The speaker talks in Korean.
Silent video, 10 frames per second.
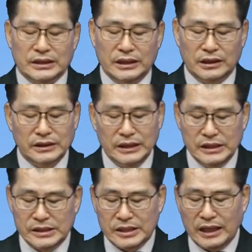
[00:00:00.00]
이런
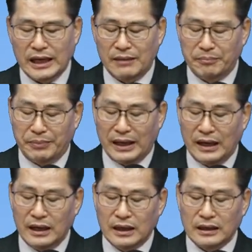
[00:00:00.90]
일제의
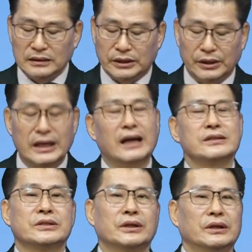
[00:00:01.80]
압박, 더
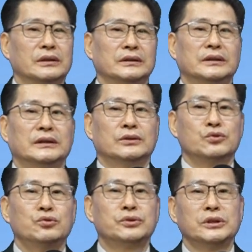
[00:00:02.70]
나가서
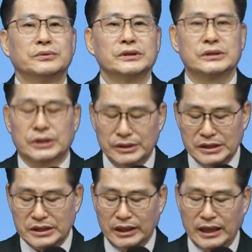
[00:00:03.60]
6.25
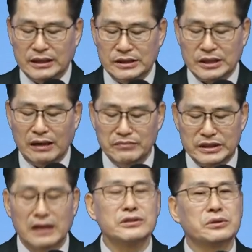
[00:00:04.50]
전쟁의 그
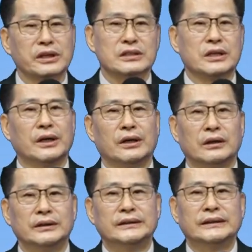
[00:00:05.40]
참상
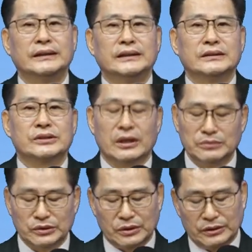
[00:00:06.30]
속에서
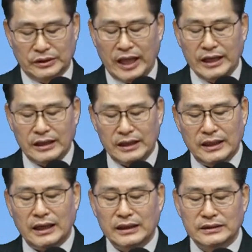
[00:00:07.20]
참으로 내일에
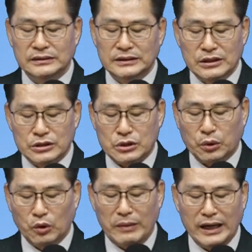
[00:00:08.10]
대한
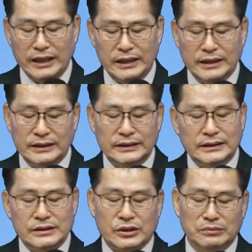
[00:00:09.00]
소망이
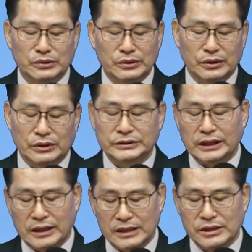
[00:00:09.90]
참으로
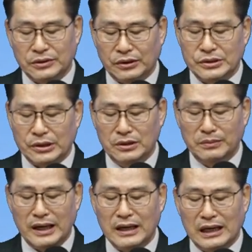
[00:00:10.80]
사라지고
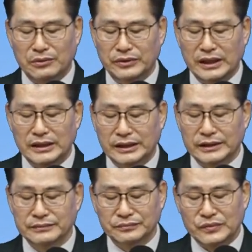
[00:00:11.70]
절망 가운데
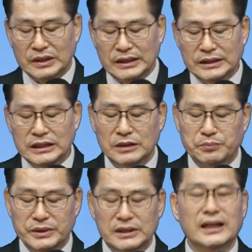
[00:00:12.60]
있는 이
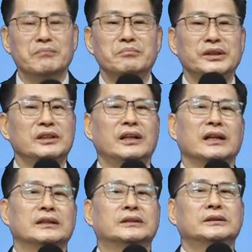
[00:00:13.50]
피난민이
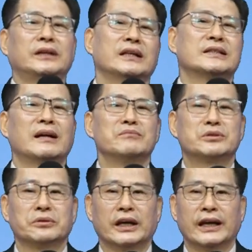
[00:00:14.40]
된 그들의 삶
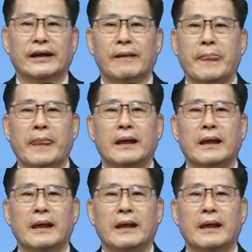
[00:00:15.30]
속에